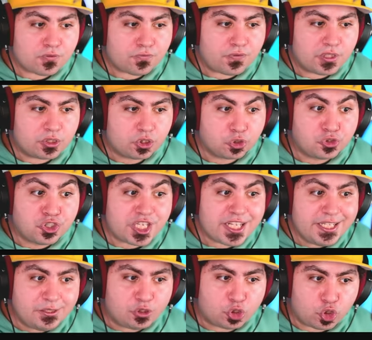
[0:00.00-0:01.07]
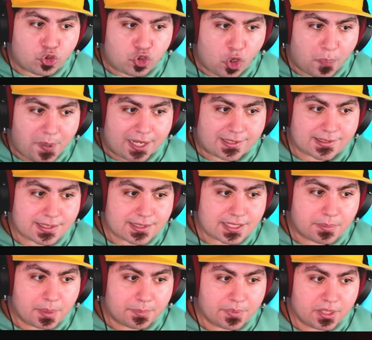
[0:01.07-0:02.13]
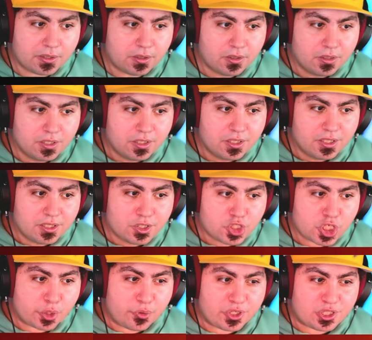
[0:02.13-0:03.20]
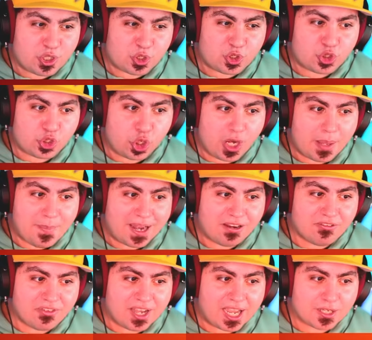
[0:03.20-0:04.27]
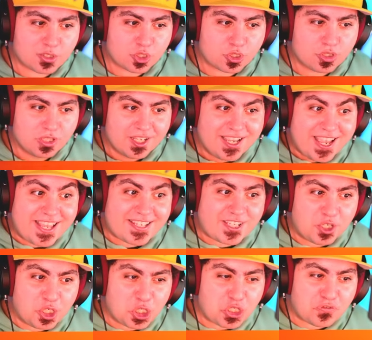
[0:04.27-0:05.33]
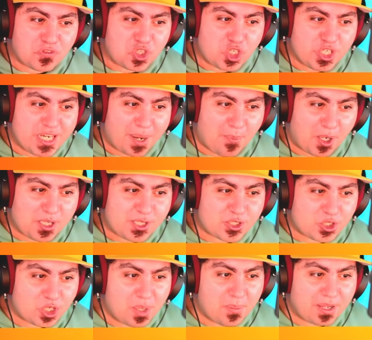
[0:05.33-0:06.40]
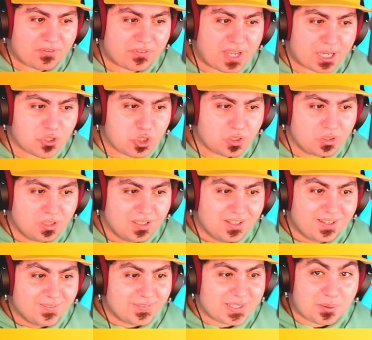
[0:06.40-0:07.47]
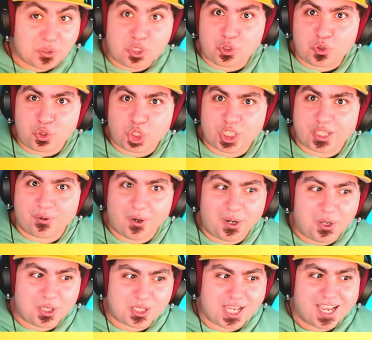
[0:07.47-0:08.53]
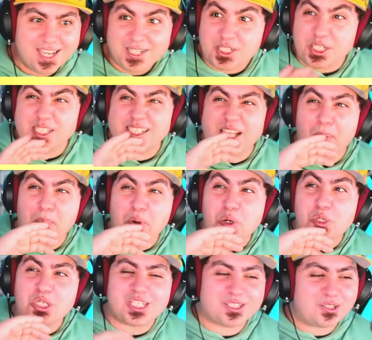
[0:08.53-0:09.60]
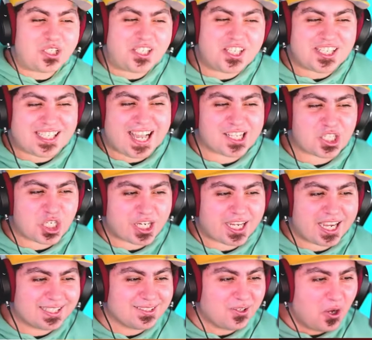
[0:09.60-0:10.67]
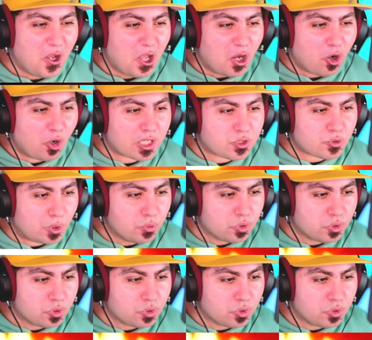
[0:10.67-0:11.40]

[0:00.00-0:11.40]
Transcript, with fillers: del soffitto, dritto sopra la stanza del bambino, c'è questo sole malvagio. E se noi ci avviciniamo al sole malvagio, vediamo se succede qualcosa. Ci sta bruciando, si sta accecando con la